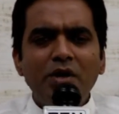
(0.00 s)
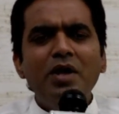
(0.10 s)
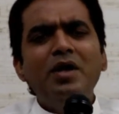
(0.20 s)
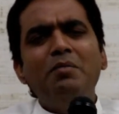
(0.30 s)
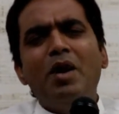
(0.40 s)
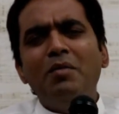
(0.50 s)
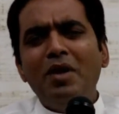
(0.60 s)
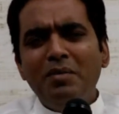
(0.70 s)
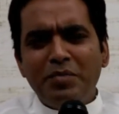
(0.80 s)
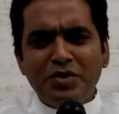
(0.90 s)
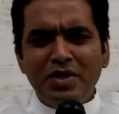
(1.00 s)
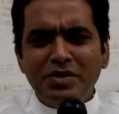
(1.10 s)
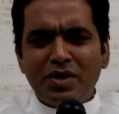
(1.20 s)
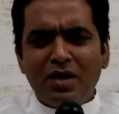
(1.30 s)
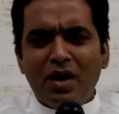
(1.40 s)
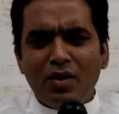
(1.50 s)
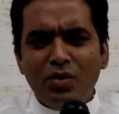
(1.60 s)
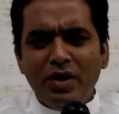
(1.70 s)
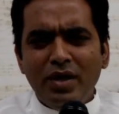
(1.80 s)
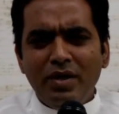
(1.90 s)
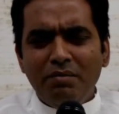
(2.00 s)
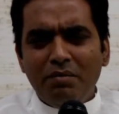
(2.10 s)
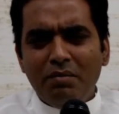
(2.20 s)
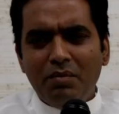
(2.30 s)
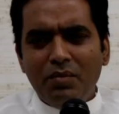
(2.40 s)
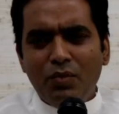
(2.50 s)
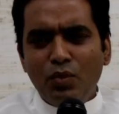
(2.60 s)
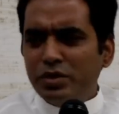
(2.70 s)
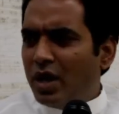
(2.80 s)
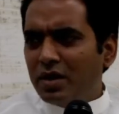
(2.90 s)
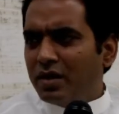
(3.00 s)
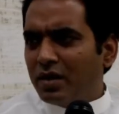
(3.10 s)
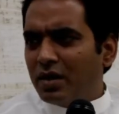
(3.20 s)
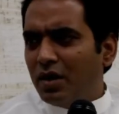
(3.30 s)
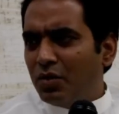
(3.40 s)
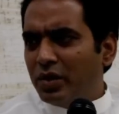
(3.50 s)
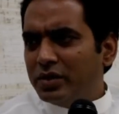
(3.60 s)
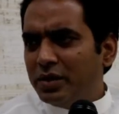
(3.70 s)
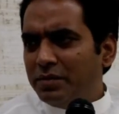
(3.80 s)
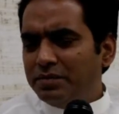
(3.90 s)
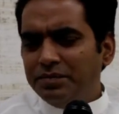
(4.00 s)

देखिए ये मामला पिछली सरकारों ने उलझा कर रखा हुआ था